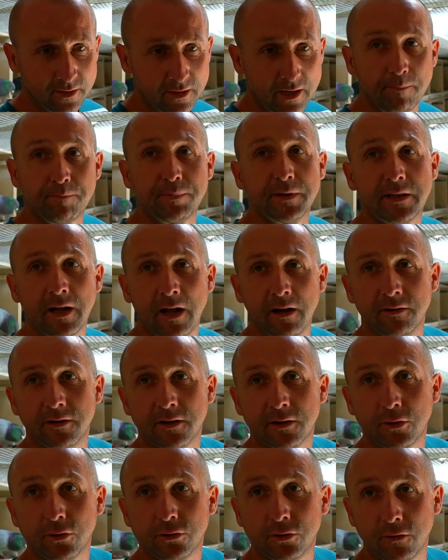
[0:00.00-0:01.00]

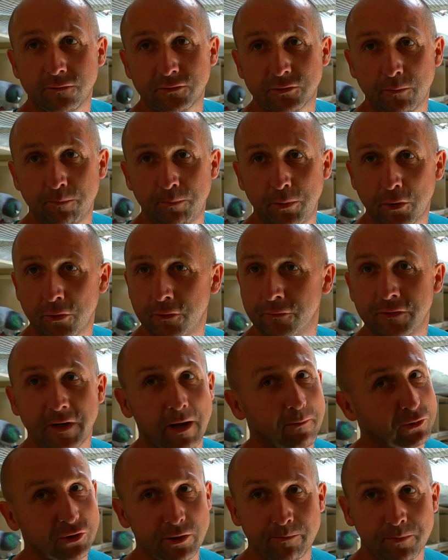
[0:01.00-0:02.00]
kapitalnych hodowców,
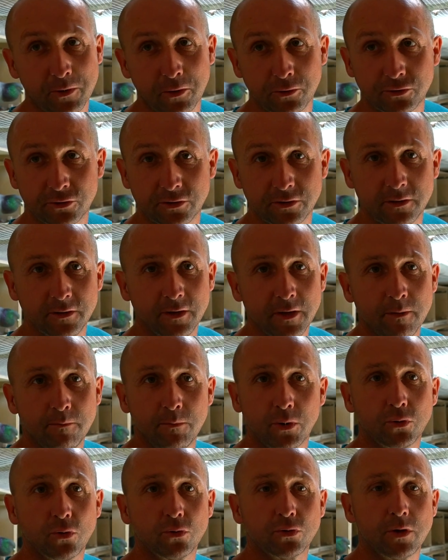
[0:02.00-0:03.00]
porównam szybkości,
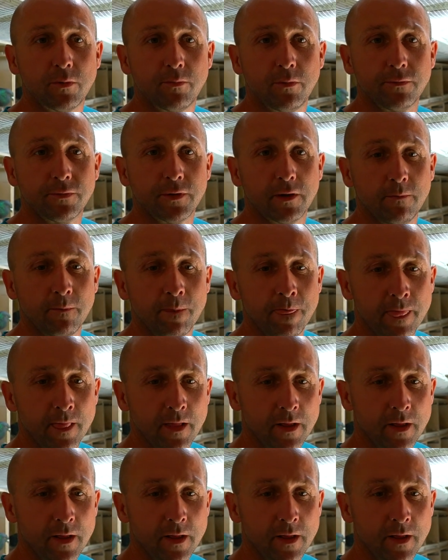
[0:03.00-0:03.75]
bo dużo mówią,